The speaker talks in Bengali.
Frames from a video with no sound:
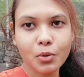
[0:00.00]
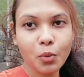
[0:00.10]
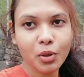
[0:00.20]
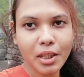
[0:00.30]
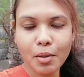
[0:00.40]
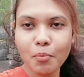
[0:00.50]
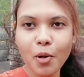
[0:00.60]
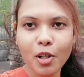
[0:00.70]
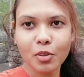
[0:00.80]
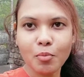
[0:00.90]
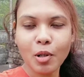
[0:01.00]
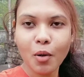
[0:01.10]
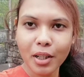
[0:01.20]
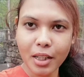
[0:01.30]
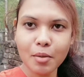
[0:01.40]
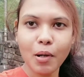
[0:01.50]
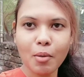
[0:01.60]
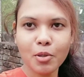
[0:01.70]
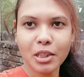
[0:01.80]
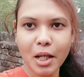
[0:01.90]
সন্ধ্যের পর তোমরা অনেকেই
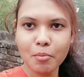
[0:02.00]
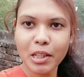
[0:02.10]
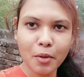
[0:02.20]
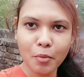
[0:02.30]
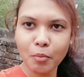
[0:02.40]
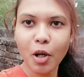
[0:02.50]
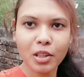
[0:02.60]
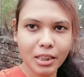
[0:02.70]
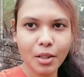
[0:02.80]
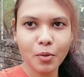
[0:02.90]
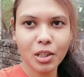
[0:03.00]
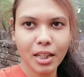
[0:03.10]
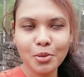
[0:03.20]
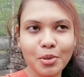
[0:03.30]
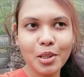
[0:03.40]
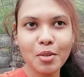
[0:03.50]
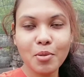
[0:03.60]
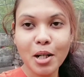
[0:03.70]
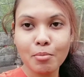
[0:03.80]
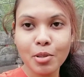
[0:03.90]
ভাবো যে আমি কেন ব্লগ শেয়ার করি না সন্ধ্যের পর
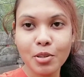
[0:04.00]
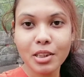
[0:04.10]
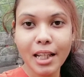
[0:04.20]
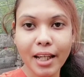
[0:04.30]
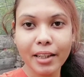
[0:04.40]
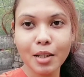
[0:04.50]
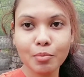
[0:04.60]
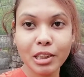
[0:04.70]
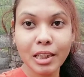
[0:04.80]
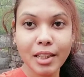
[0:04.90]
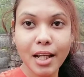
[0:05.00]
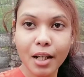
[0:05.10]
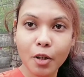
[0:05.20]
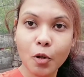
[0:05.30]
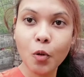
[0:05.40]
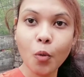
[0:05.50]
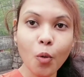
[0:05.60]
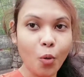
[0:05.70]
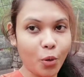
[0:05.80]
আমি হচ্ছি একদম সিরিয়াল খোর